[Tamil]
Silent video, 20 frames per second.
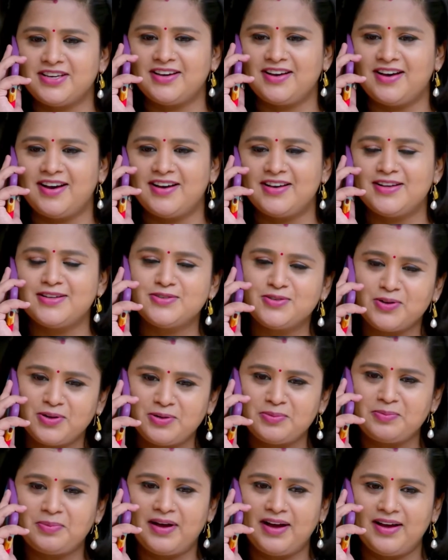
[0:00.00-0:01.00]
விஜயா
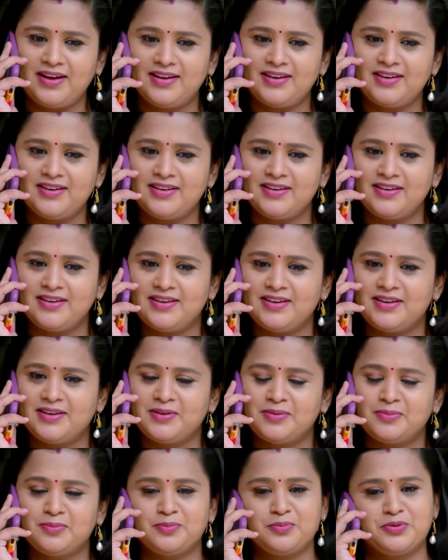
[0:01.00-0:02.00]
சொல்லுப்பா
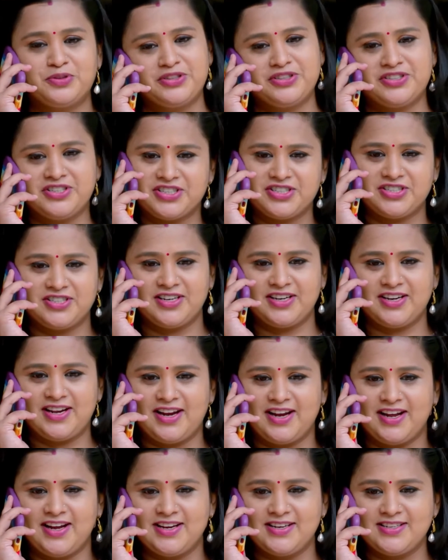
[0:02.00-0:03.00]
புது டிக்ஷனரி
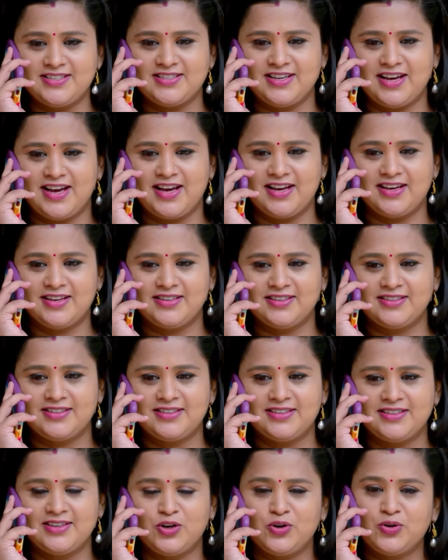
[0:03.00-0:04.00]
நல்லா இருந்துச்சா
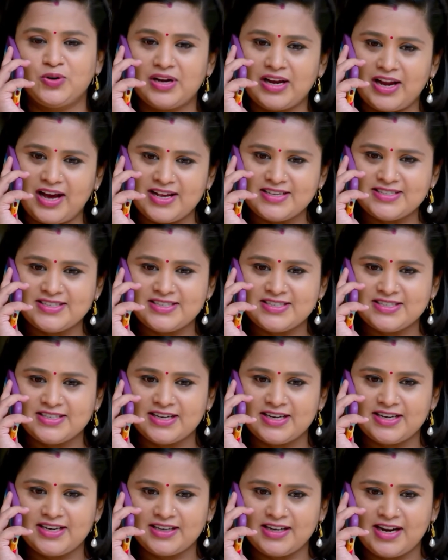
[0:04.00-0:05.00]
உன் கிளாஸ்
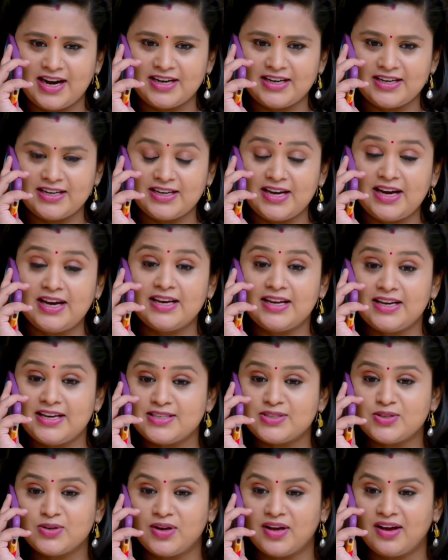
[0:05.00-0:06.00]
டீச்சர் கிட்ட காட்டினியா
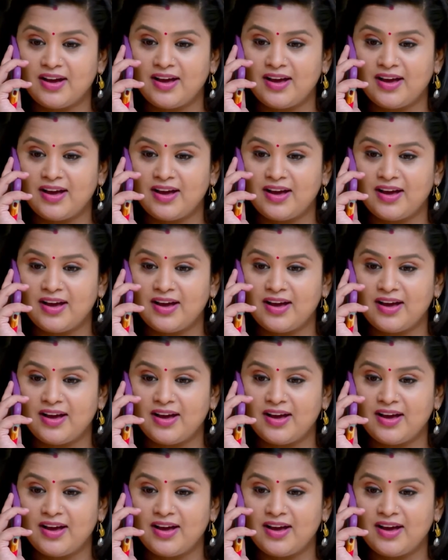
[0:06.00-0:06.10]
என்ன